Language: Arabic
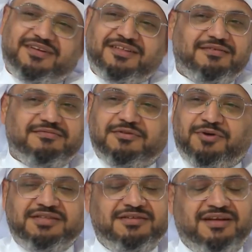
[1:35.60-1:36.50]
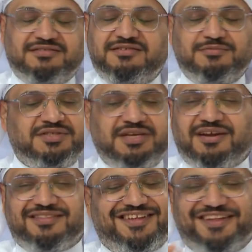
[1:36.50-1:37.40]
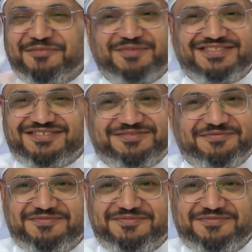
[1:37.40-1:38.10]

انا لو حد يناديني مجرد طلال بس